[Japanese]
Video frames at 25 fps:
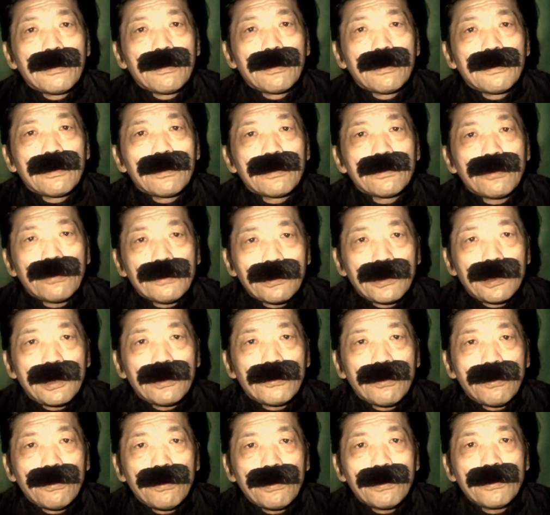そして
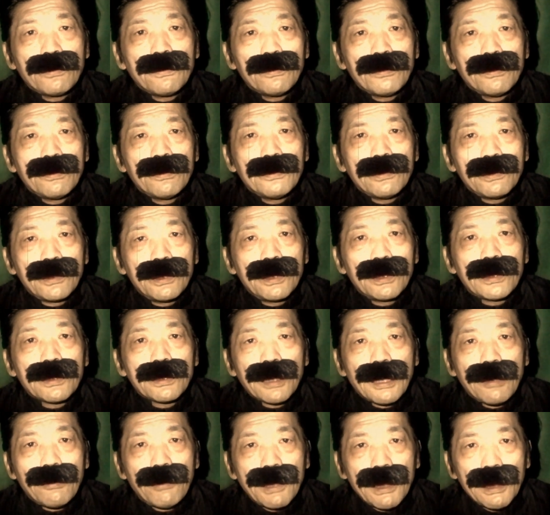そういうふうに
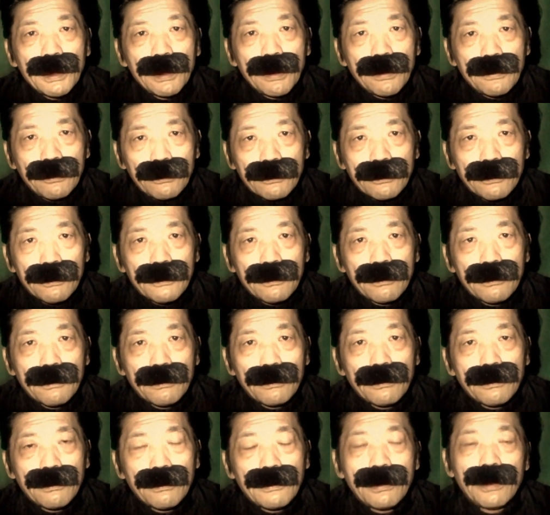騒いで
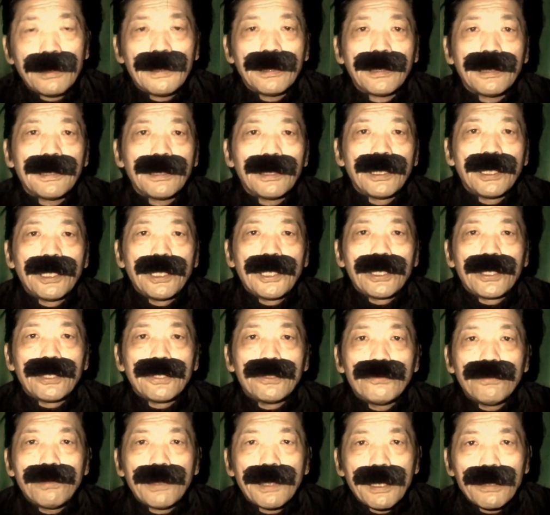るって
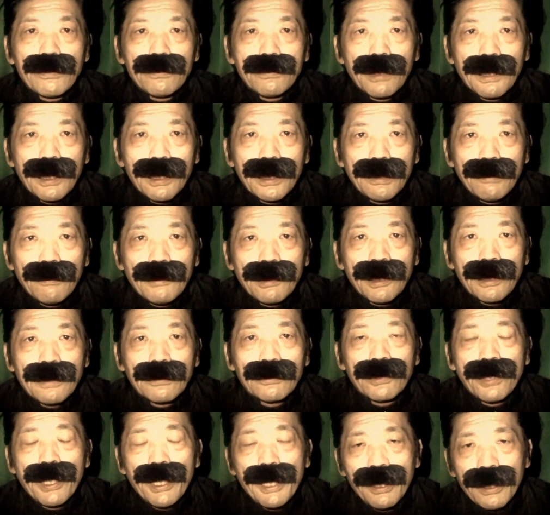言われるだけではな
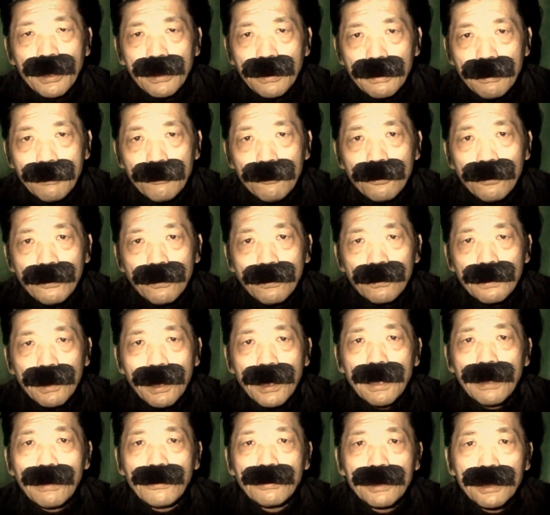く、部屋でも
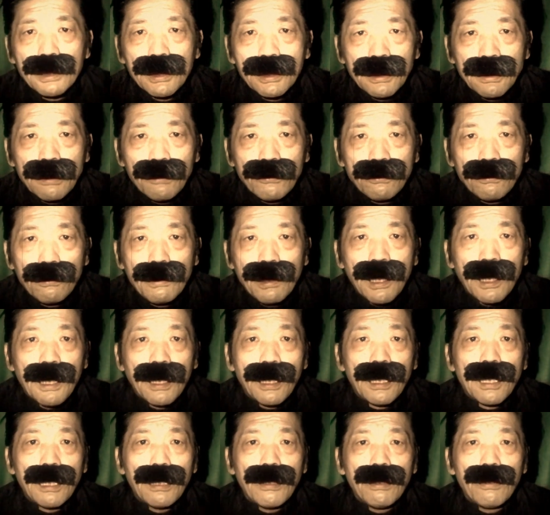なんか不思議なことが
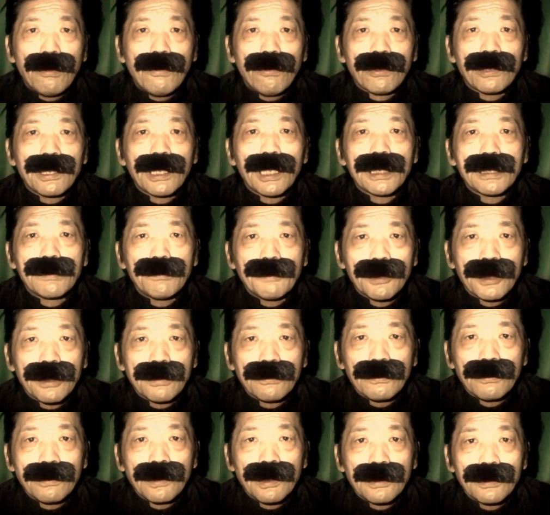起き始めた
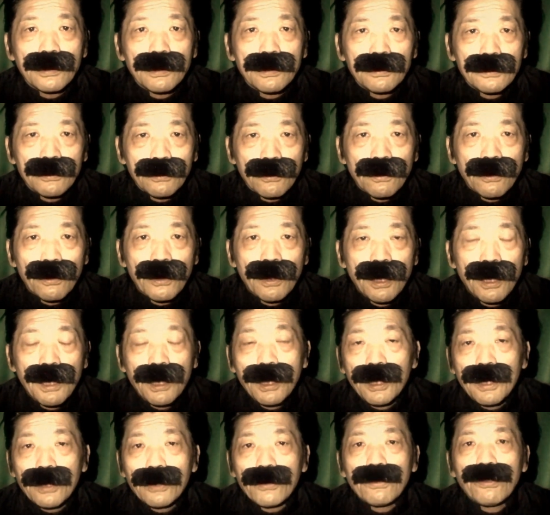そうなんですよ。
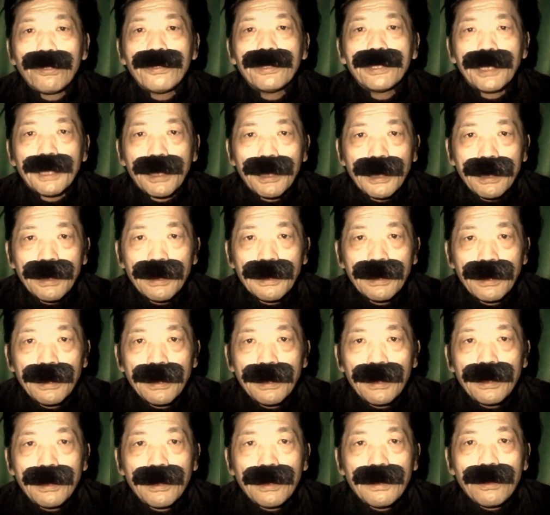トイレ、
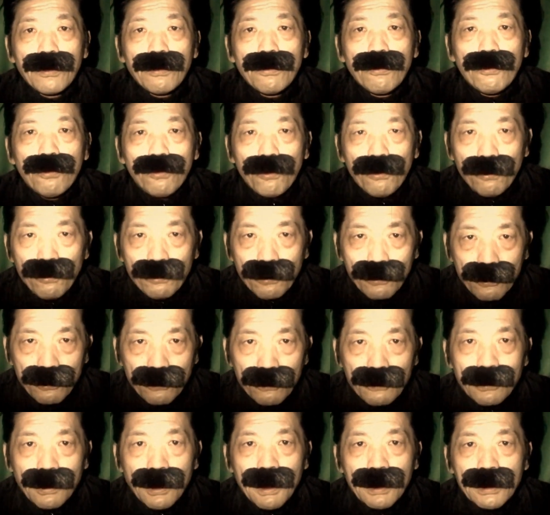高
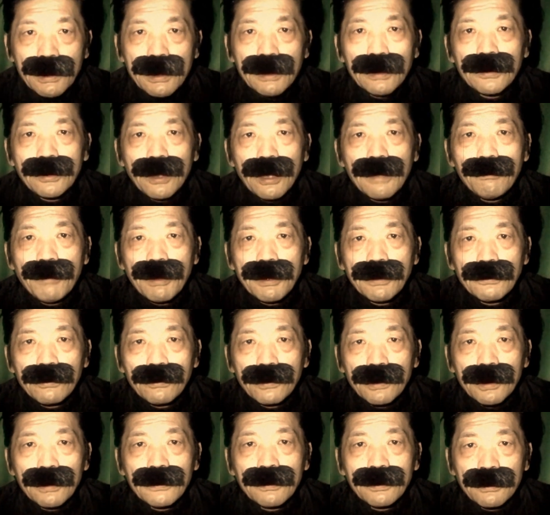級な賃貸
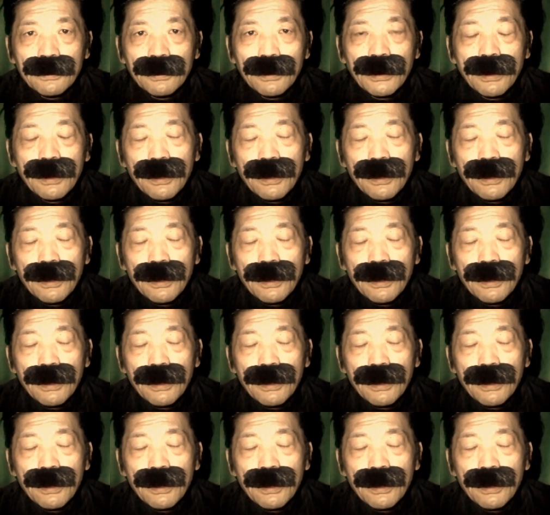マンションです。